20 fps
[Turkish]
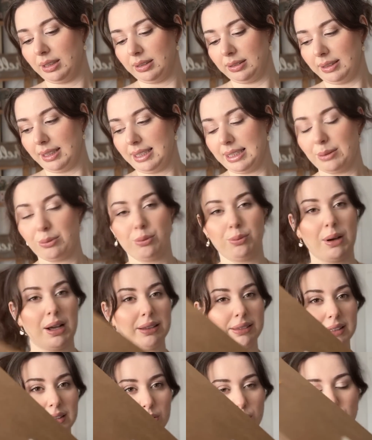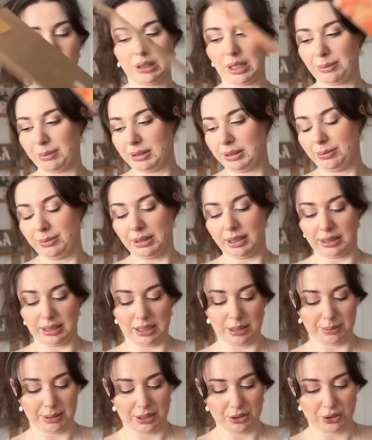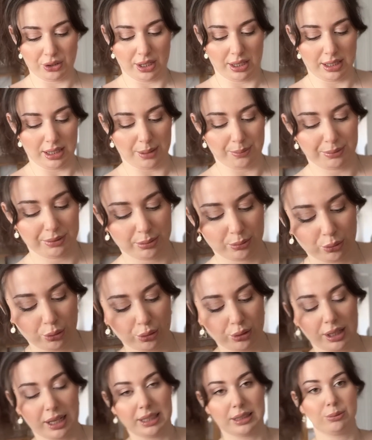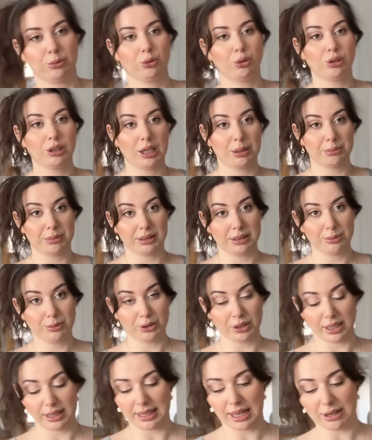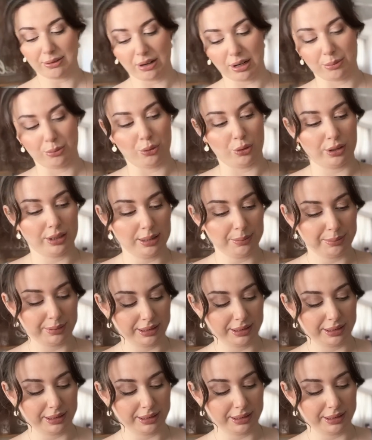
Neyse bu bantları kullanmadım da araya ben şey yaptım. Kullandım kullanmadım şeyler var böyle.